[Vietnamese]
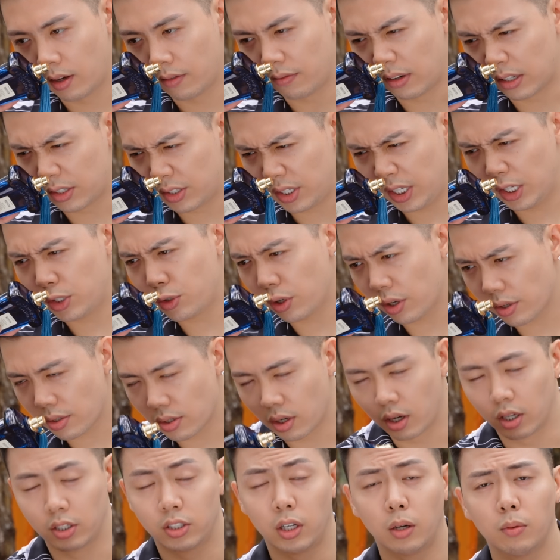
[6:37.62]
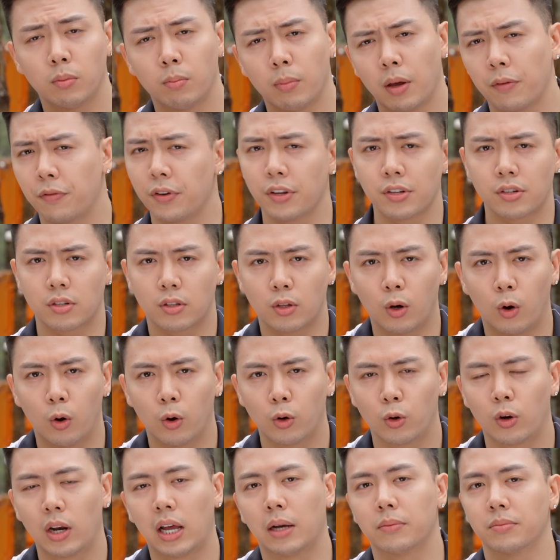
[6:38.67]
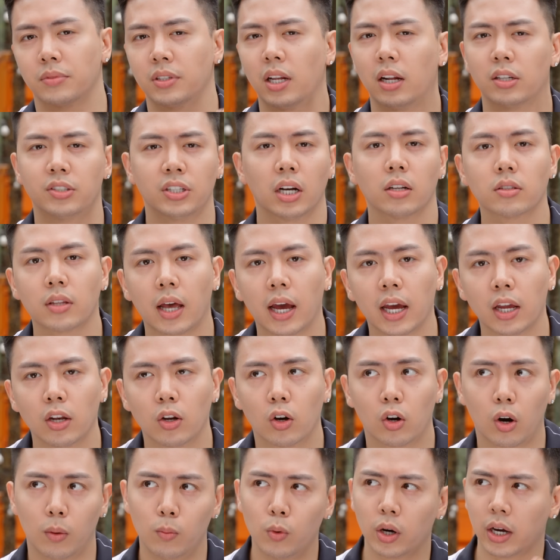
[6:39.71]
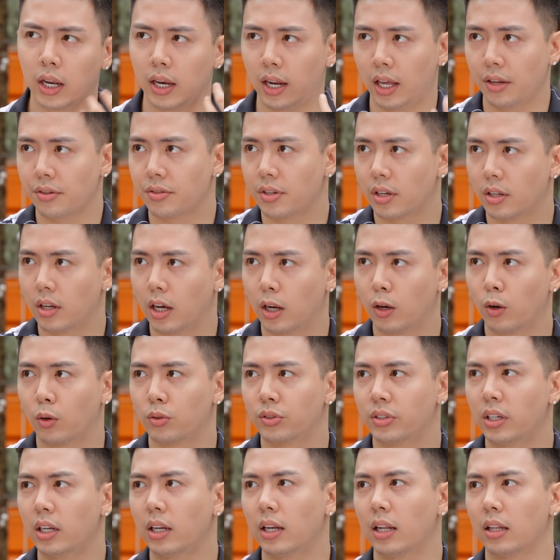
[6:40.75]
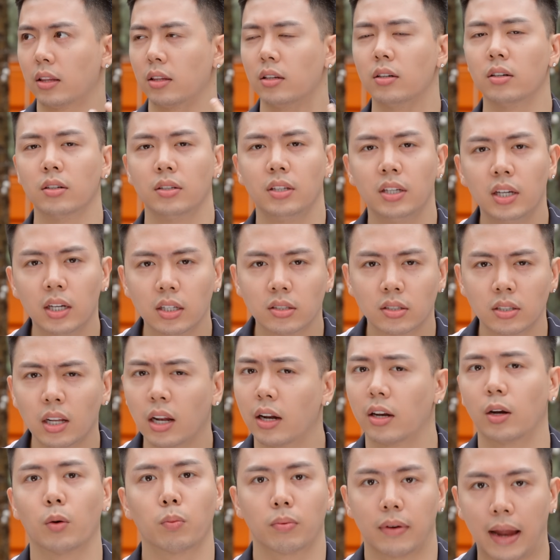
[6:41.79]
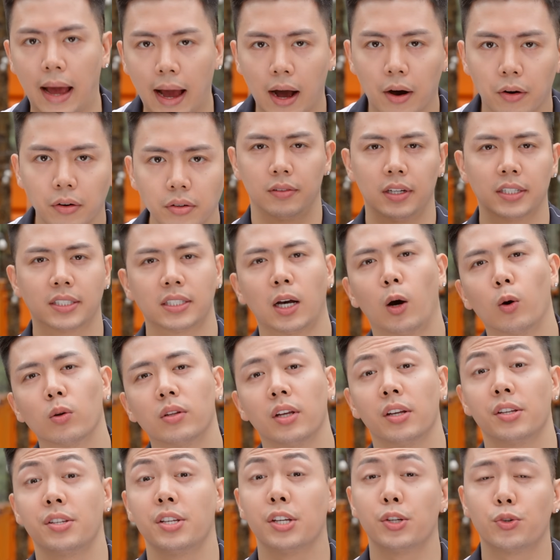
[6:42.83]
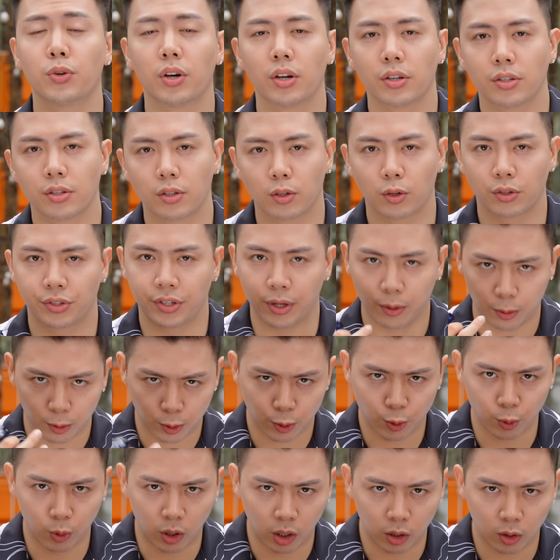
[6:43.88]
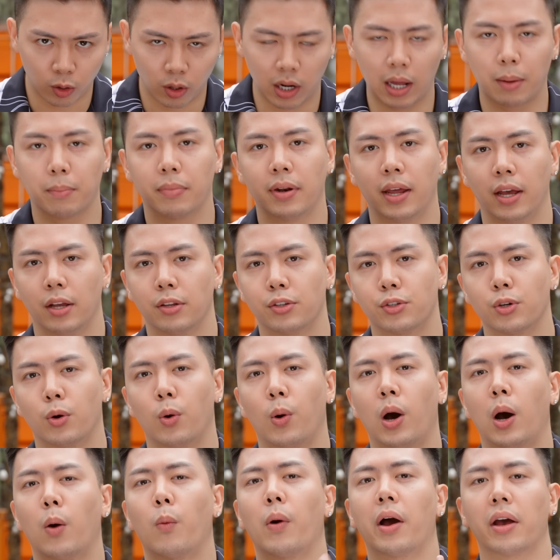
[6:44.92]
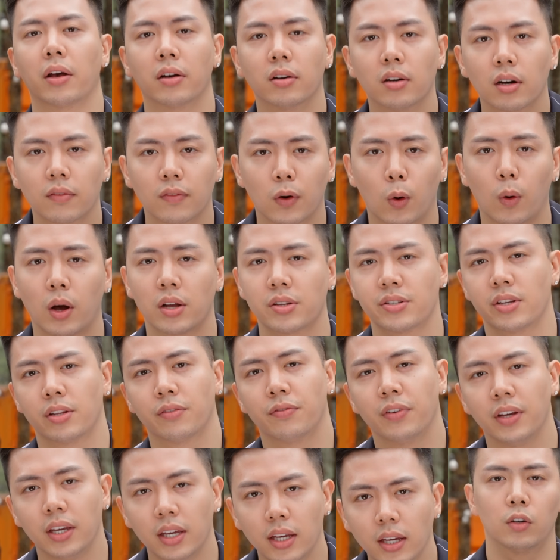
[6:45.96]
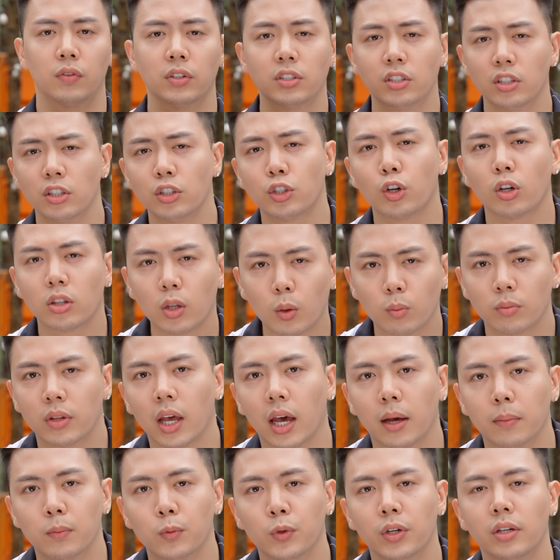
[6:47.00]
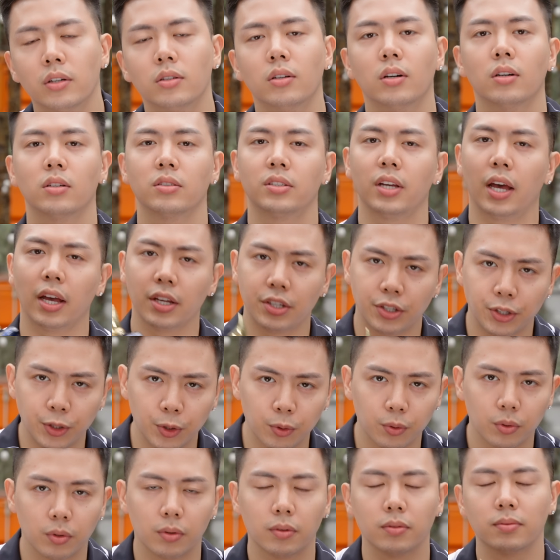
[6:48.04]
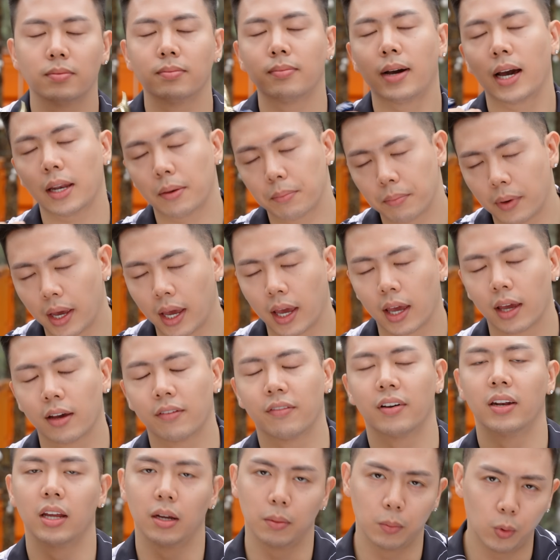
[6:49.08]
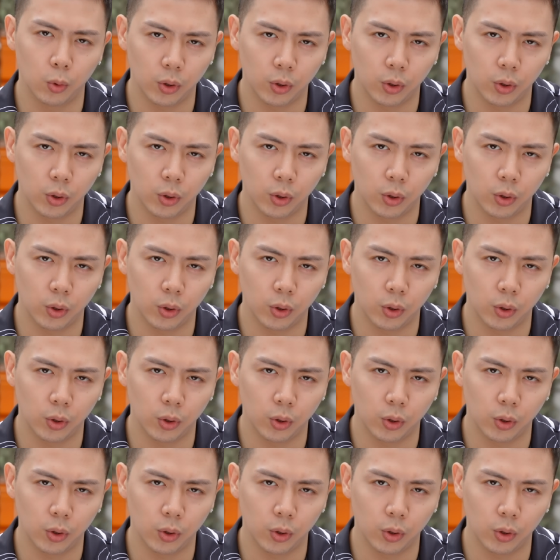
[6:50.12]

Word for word: Và citrus ở trong Mephisto nó làm rất là chắc tay Nó có một cái nét gì đấy nó rất là tự nhiên, rất là độc đáo Về sau thì citrus nó dịu xuống, nó làm nền cho hoa oải hương và hoa diên vĩ Nó vẫn giữ cho tổng thể mùi hương dễ chịu mát mẻ và nịnh